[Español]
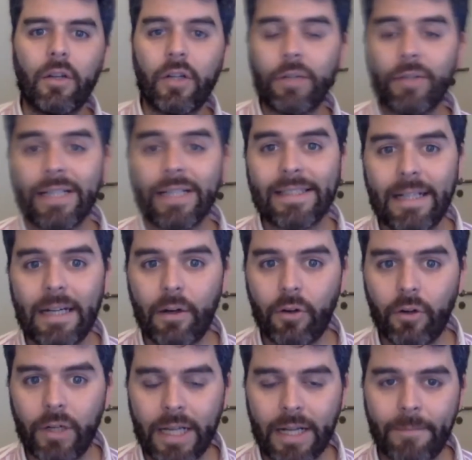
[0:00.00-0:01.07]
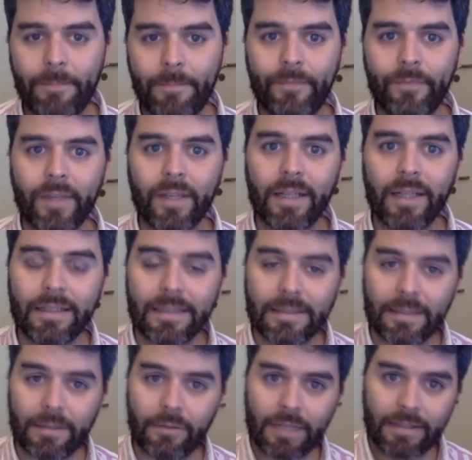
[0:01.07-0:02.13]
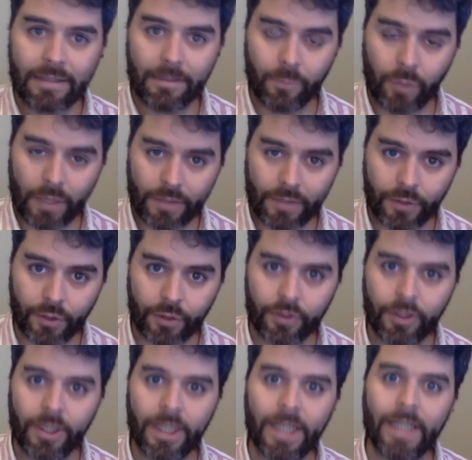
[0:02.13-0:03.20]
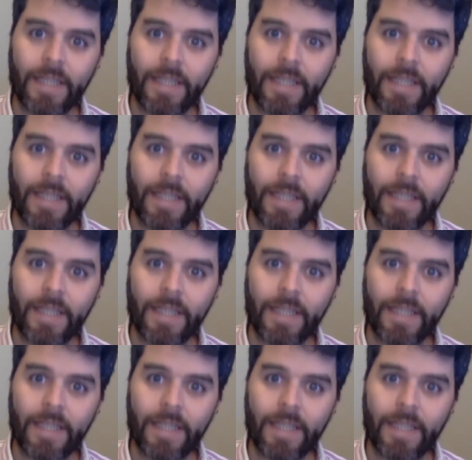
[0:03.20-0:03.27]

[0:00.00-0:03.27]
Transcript: Lo que voy a hacer ahora es hacer una simulación